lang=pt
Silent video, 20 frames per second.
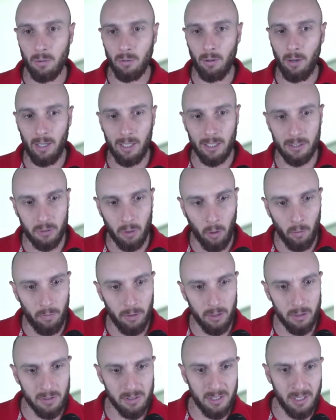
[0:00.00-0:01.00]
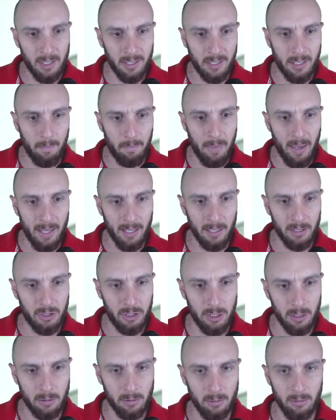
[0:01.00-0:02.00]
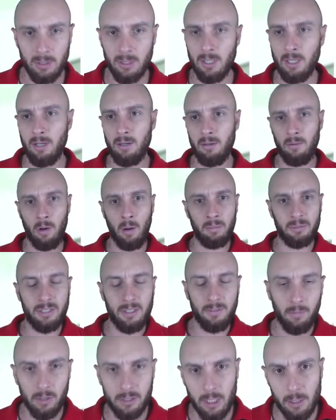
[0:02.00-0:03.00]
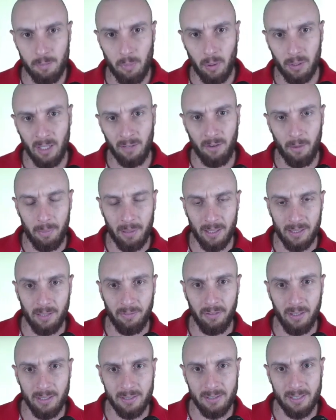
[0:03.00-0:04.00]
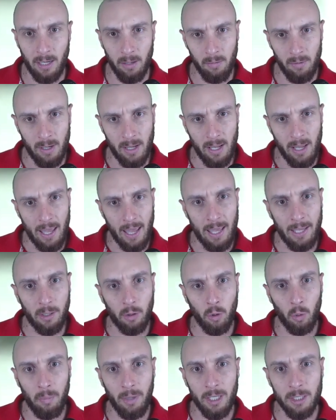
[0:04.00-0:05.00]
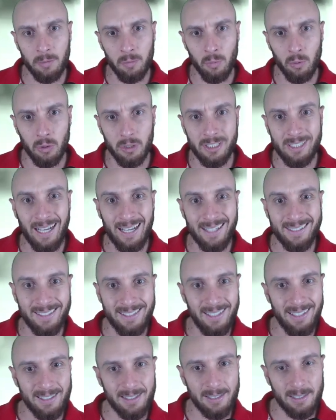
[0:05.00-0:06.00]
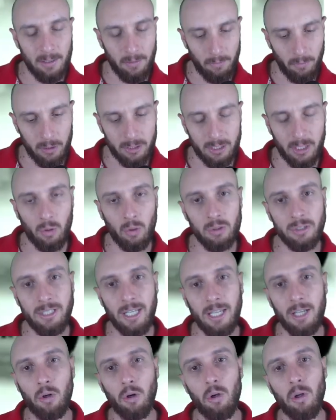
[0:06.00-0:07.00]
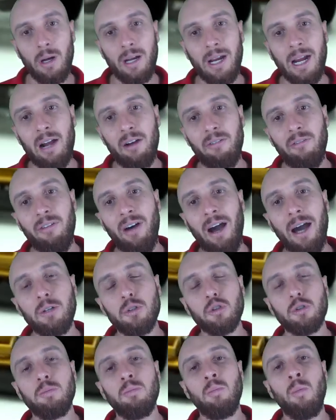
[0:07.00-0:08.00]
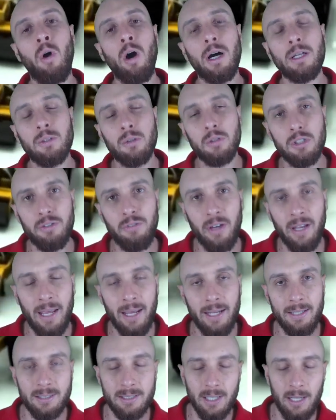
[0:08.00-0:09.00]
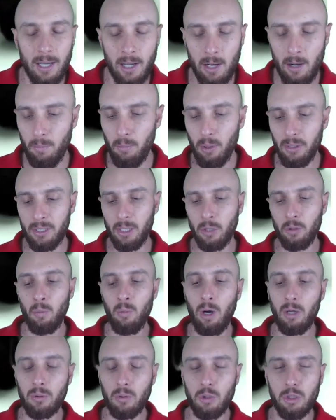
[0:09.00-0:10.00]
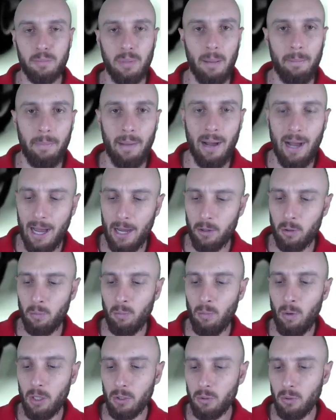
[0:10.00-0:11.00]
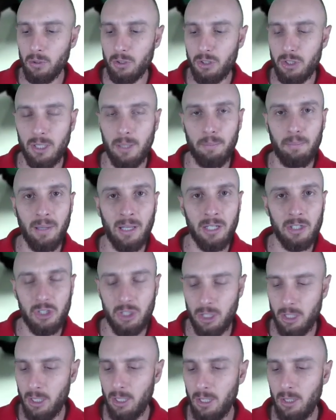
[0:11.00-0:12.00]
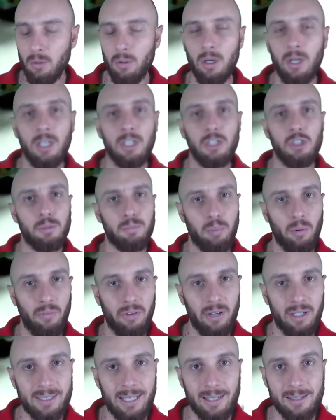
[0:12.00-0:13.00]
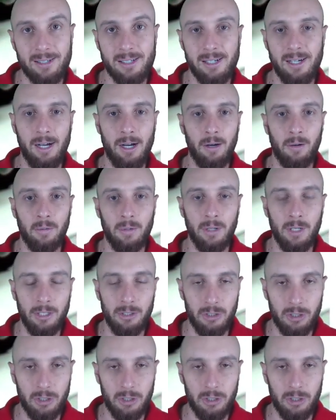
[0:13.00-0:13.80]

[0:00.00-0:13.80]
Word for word: Olha só, um videozinho aqui bem antigo, como vocês podem ver pela definição, em que o mesmo chassis você consegue colocar vários módulos diferentes botando o módulo de preparo, módulo de plantio, de pulverização, de